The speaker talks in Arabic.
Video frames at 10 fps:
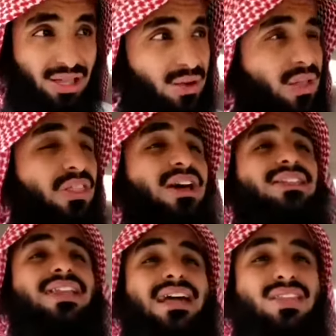وضع
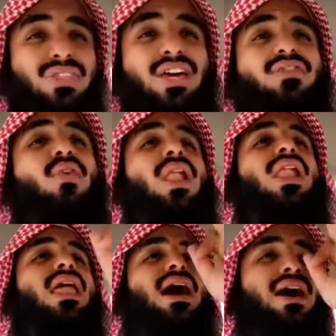خطير حديث ضعيف
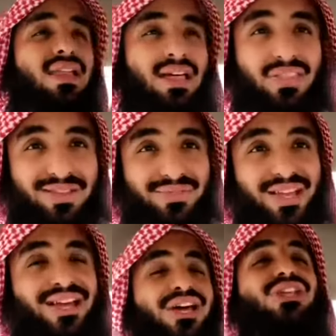والله العظيم
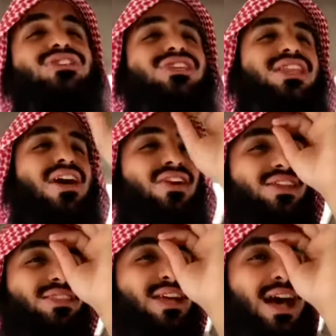ان يصير هذا
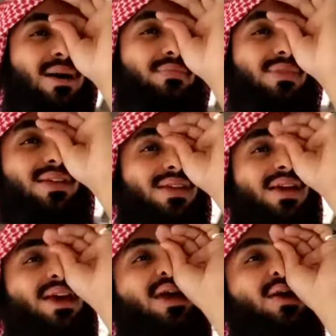قدام
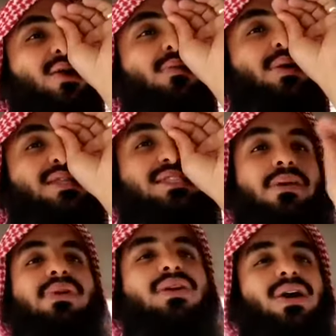عين كل من
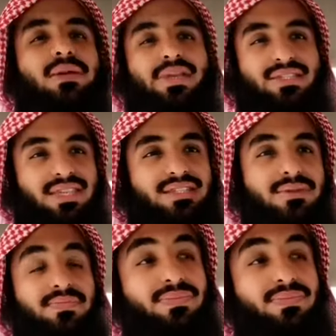سمع ولم يستجيب